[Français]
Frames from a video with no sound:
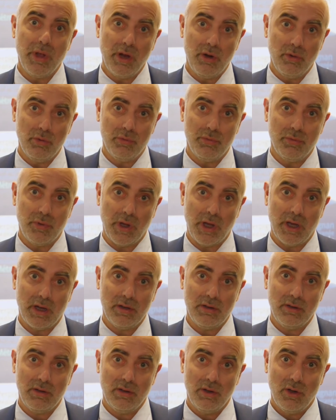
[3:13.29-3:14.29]
pour bien le
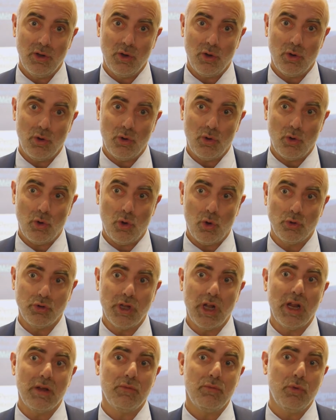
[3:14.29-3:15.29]
faire.
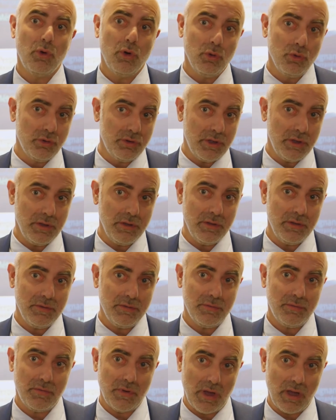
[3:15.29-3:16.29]
On a la
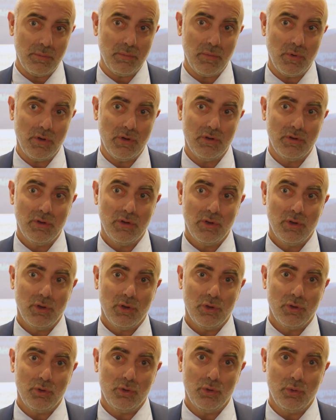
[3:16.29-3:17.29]
volonté ferme
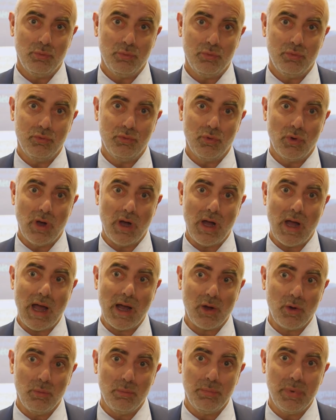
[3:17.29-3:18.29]
de
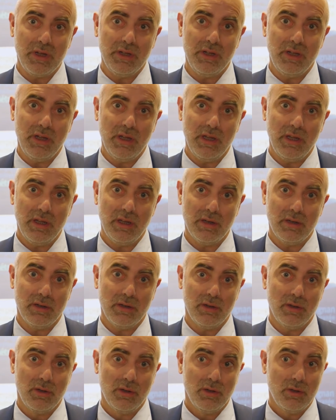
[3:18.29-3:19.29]
pouvoir accompagner